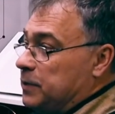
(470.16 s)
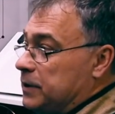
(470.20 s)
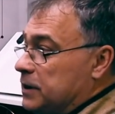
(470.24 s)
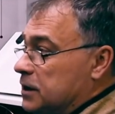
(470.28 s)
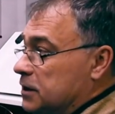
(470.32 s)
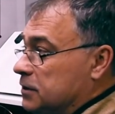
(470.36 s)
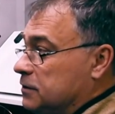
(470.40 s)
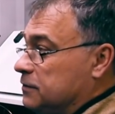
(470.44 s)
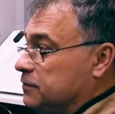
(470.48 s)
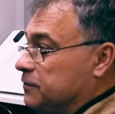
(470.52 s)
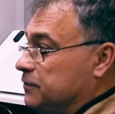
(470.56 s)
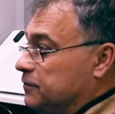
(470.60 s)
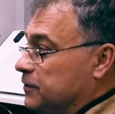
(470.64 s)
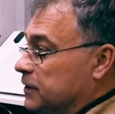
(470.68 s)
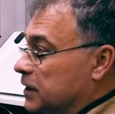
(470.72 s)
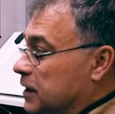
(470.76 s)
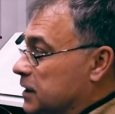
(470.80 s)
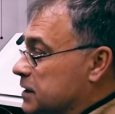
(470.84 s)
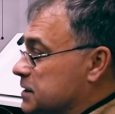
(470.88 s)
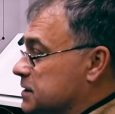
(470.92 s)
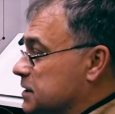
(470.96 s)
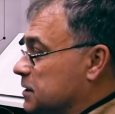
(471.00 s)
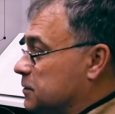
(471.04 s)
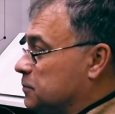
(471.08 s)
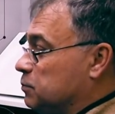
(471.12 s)
аппарат
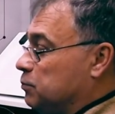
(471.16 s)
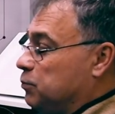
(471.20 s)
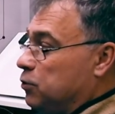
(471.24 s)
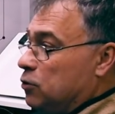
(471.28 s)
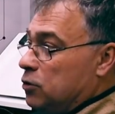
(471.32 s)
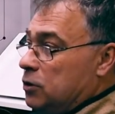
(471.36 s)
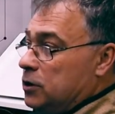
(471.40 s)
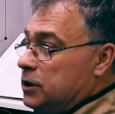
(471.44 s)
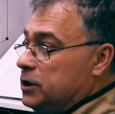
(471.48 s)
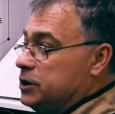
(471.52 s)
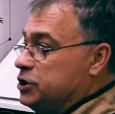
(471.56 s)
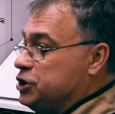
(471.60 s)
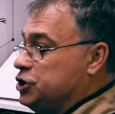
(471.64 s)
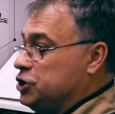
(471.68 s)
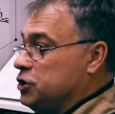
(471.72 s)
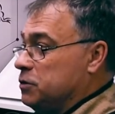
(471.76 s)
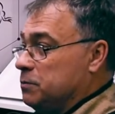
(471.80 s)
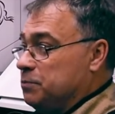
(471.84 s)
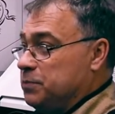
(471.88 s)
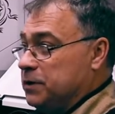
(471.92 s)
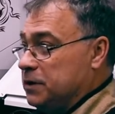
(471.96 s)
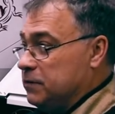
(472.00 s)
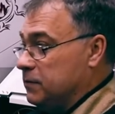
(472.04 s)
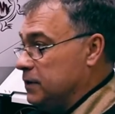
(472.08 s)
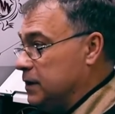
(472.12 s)
выглядит более
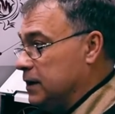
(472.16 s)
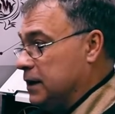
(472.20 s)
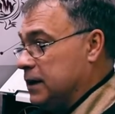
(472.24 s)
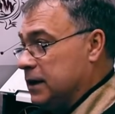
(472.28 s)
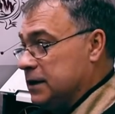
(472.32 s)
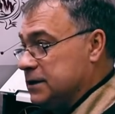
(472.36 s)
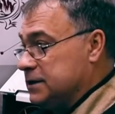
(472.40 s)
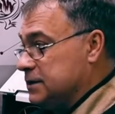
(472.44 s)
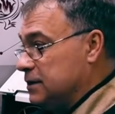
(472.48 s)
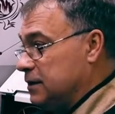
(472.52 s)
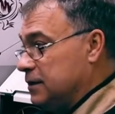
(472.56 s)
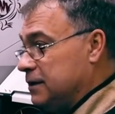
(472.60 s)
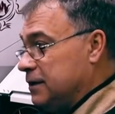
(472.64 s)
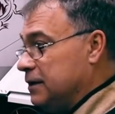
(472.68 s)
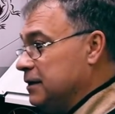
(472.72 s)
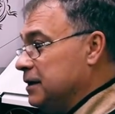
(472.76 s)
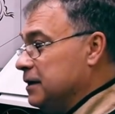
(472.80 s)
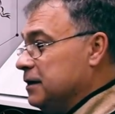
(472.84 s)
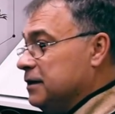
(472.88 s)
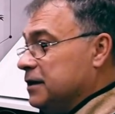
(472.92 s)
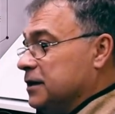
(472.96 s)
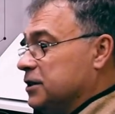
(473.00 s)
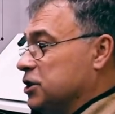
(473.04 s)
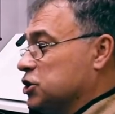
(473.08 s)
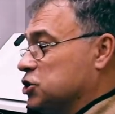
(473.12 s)
чем привлекательно.
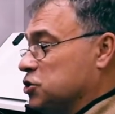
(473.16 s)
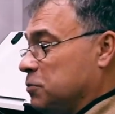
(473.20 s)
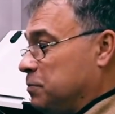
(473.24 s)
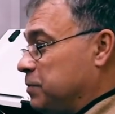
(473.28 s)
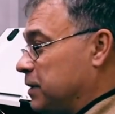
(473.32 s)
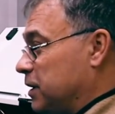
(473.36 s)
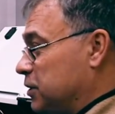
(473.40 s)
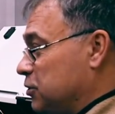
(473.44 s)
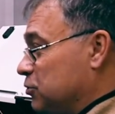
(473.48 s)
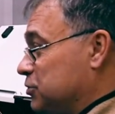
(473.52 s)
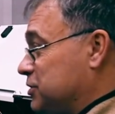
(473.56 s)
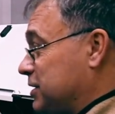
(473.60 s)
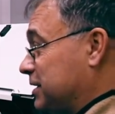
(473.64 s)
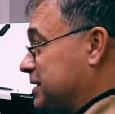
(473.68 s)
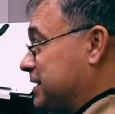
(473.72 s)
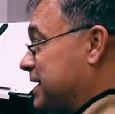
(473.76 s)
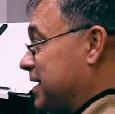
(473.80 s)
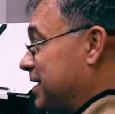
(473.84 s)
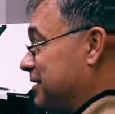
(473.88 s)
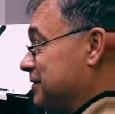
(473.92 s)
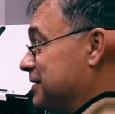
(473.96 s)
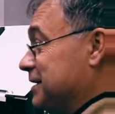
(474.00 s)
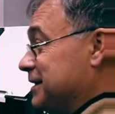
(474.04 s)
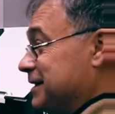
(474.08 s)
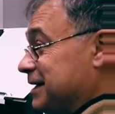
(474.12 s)
Цена Я даже боюсь,
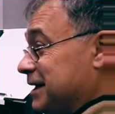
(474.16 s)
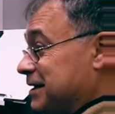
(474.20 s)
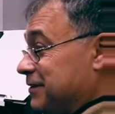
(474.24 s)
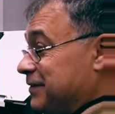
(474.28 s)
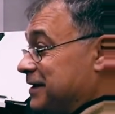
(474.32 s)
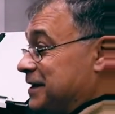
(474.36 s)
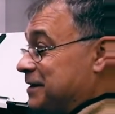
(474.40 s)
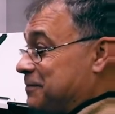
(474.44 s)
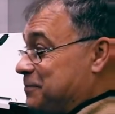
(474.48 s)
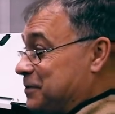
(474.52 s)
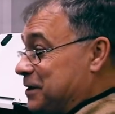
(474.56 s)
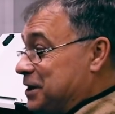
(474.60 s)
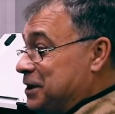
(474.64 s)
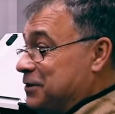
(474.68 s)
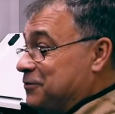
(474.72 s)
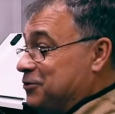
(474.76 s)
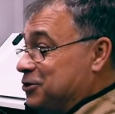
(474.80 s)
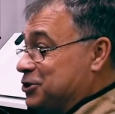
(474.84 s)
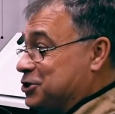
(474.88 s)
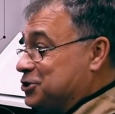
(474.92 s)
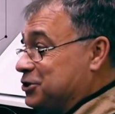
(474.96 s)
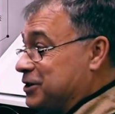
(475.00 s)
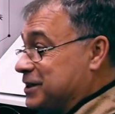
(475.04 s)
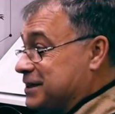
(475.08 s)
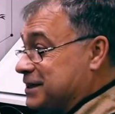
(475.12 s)
откровенно говоря, про
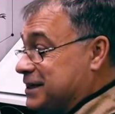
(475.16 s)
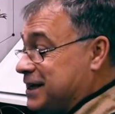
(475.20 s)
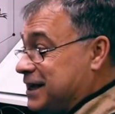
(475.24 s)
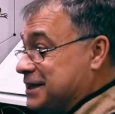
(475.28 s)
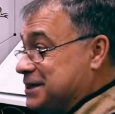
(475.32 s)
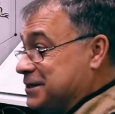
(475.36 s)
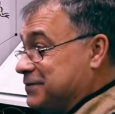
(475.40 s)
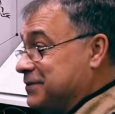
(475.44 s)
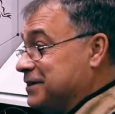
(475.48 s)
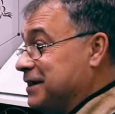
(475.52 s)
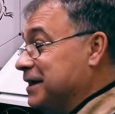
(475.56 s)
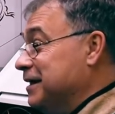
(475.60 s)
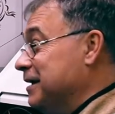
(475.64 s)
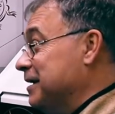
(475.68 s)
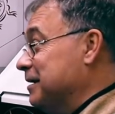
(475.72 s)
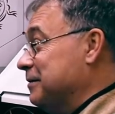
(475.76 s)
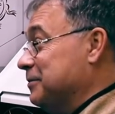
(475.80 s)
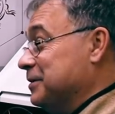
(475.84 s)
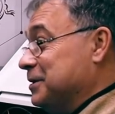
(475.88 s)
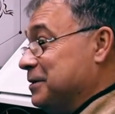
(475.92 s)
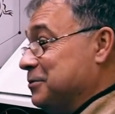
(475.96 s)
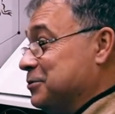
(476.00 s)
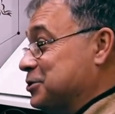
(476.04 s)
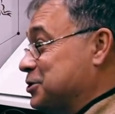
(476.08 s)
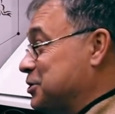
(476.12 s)
него еще рассказывать,
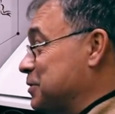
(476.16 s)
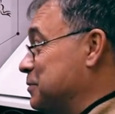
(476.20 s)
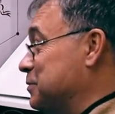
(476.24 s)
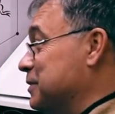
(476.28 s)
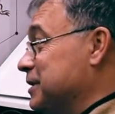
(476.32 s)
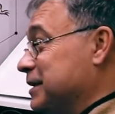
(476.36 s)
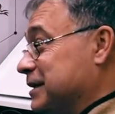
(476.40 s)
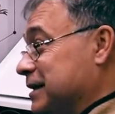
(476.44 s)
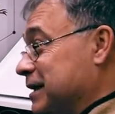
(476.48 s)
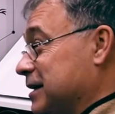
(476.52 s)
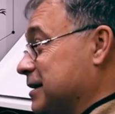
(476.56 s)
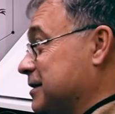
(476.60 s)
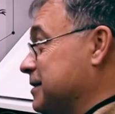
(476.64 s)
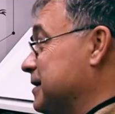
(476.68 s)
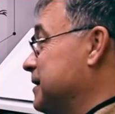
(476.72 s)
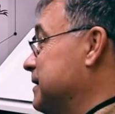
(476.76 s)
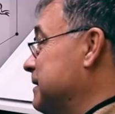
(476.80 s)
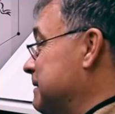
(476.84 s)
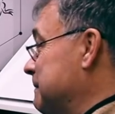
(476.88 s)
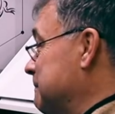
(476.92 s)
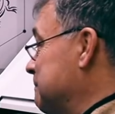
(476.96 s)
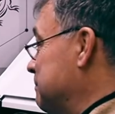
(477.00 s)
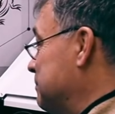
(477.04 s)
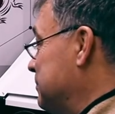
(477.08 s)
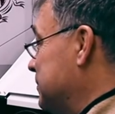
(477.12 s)
потому что мы и так...
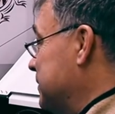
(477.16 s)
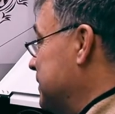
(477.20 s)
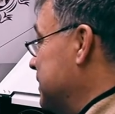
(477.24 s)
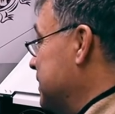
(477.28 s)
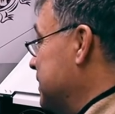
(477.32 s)
Цена,